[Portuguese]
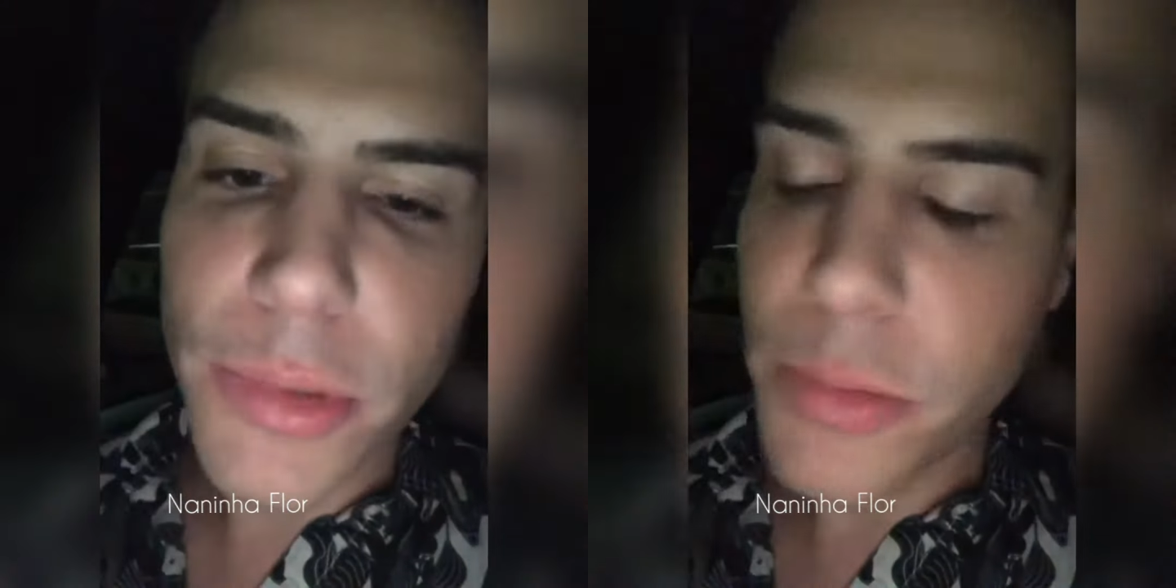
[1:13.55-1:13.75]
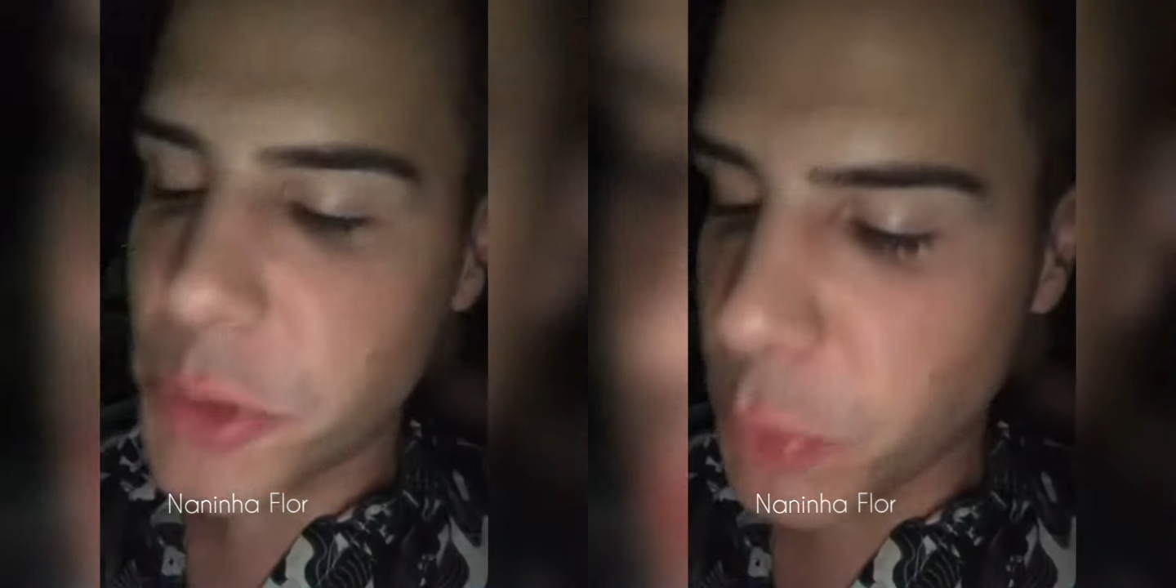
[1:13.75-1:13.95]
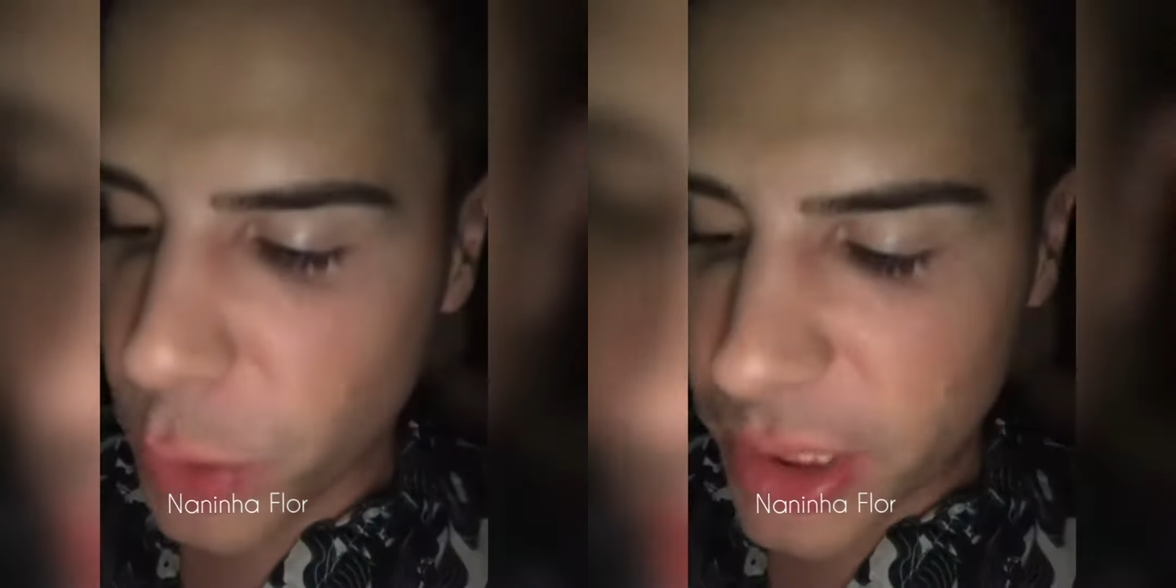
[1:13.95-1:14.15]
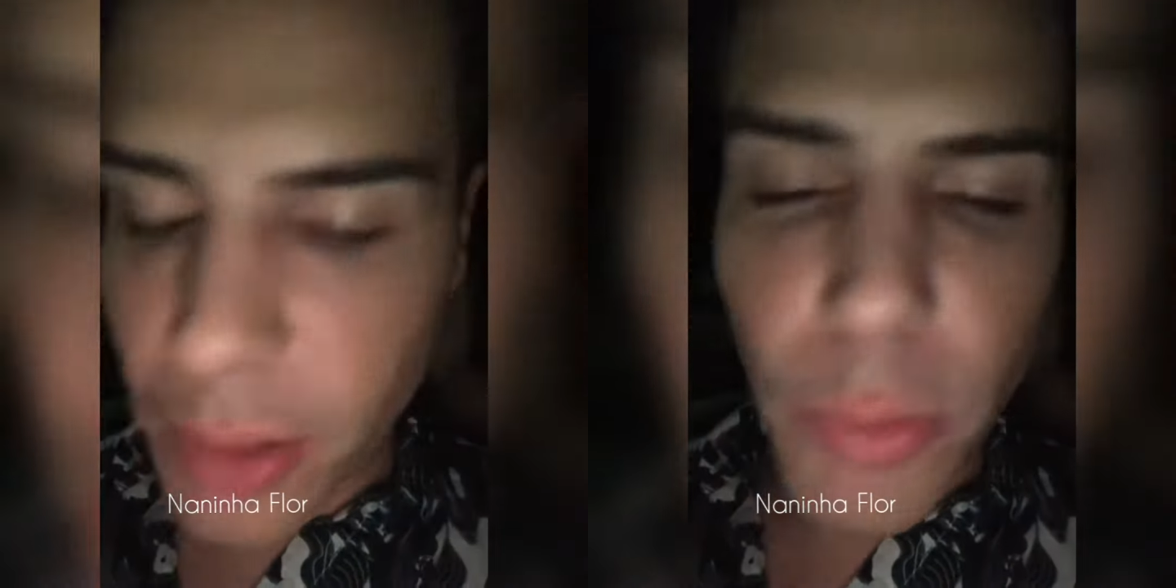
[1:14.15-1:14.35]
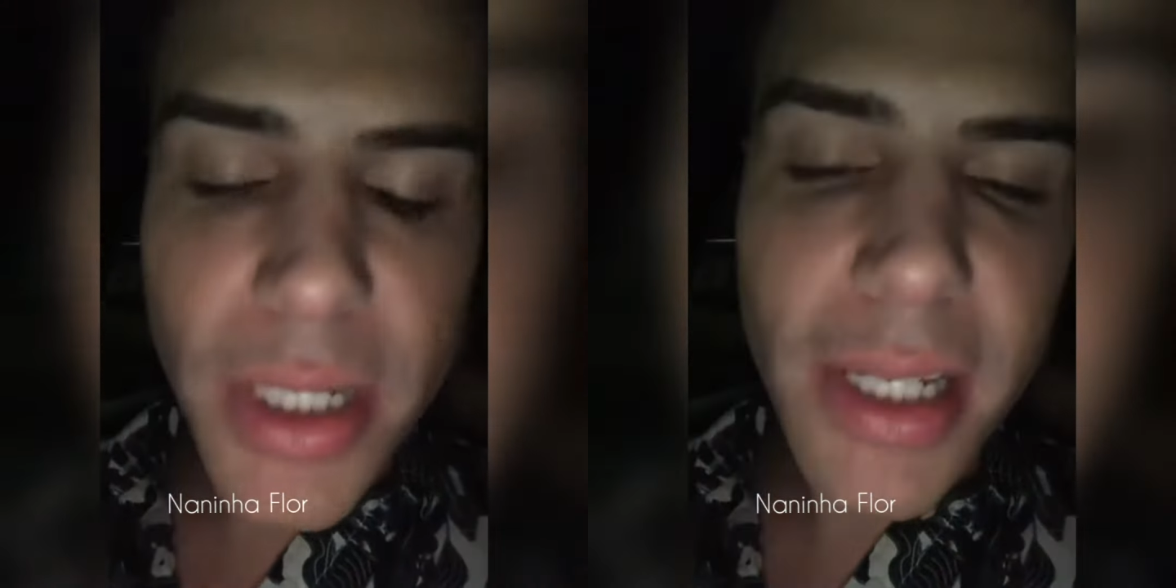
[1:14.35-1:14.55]
de muita
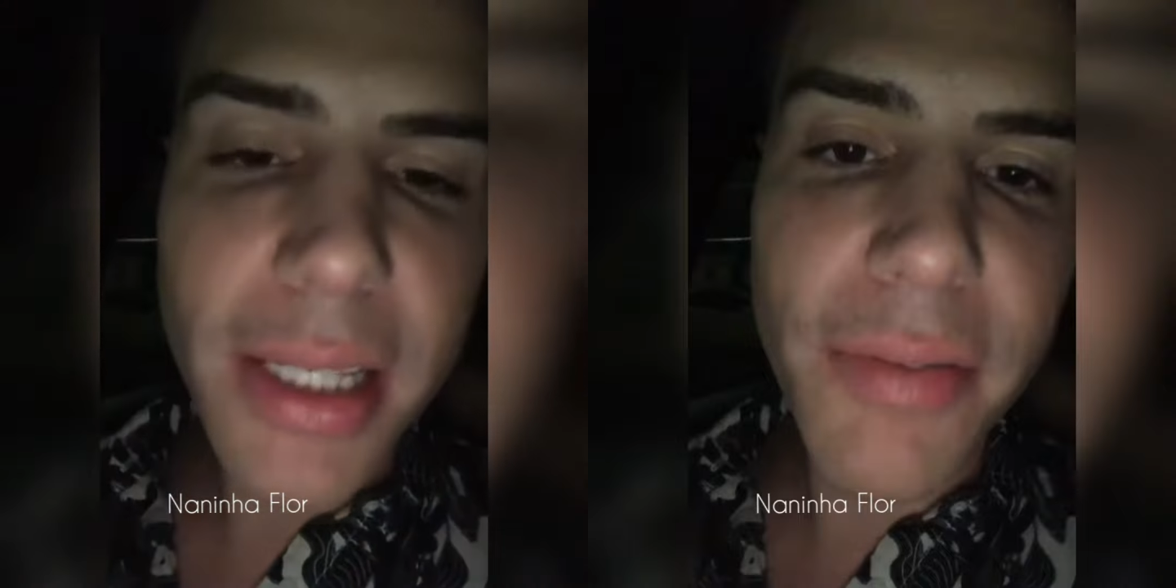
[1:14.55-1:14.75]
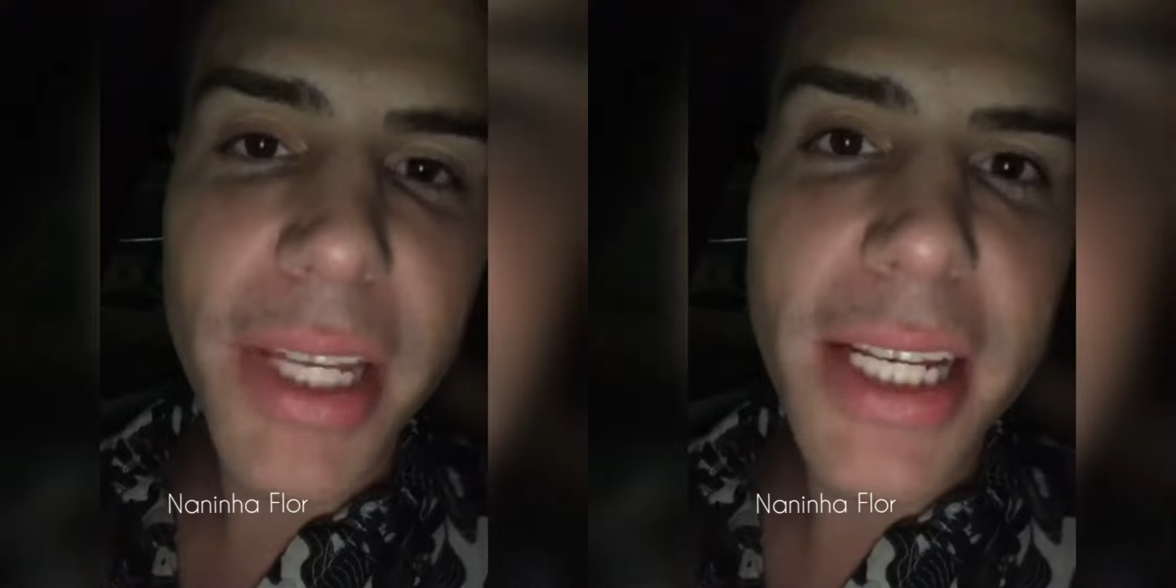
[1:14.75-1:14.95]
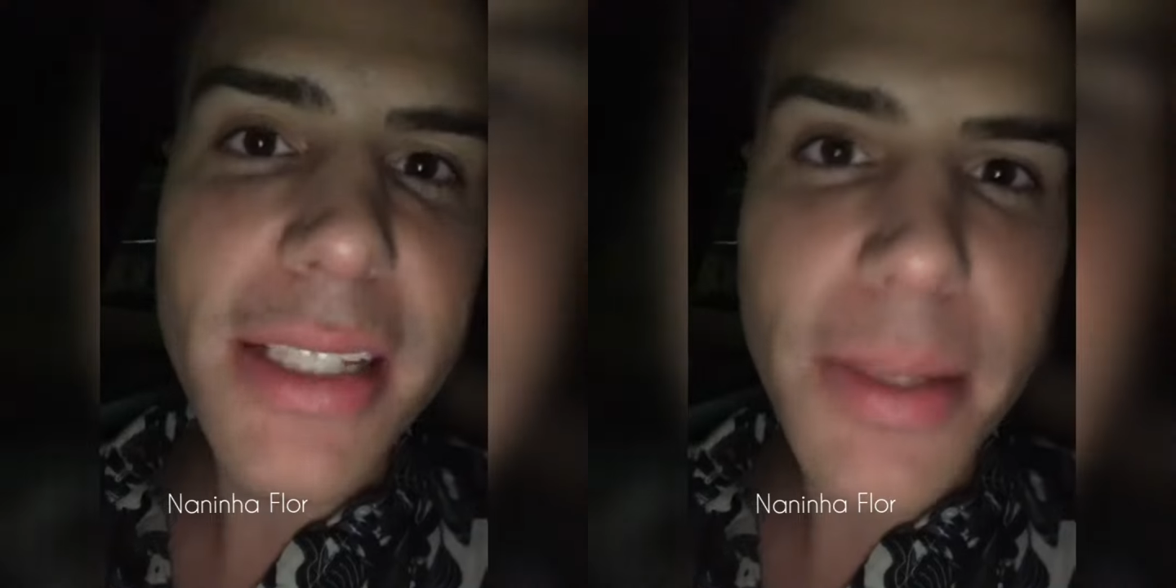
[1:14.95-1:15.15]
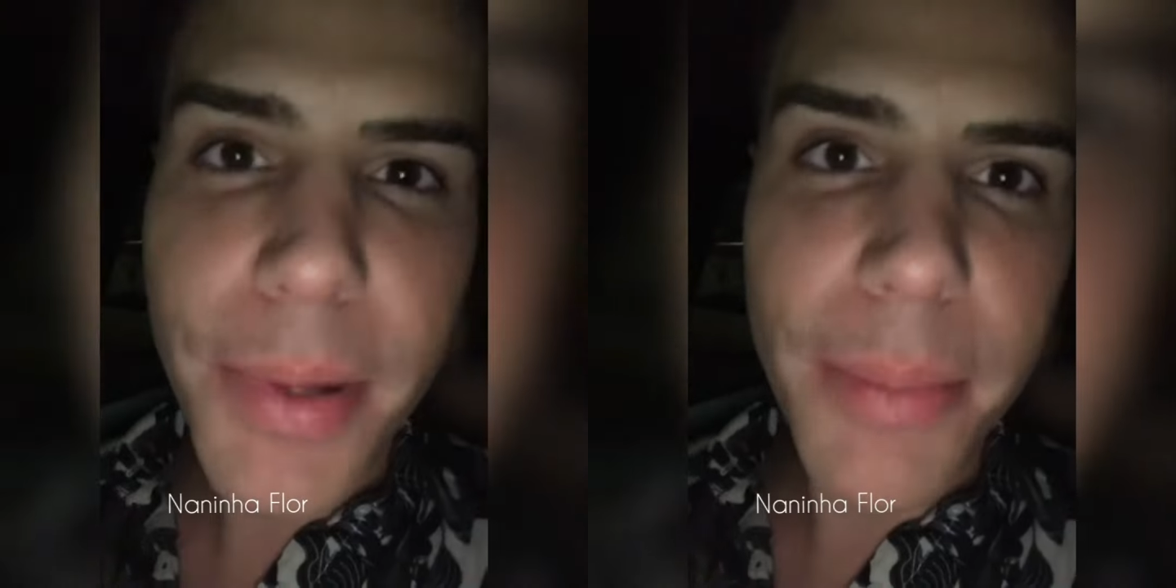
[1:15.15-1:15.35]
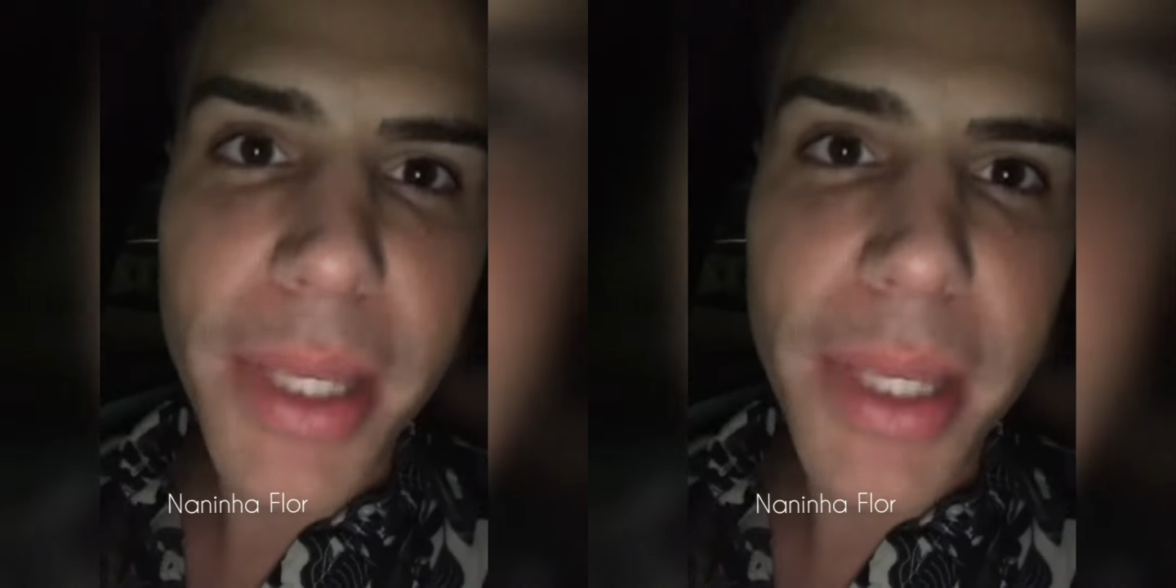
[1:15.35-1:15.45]
coisa que deveria ser para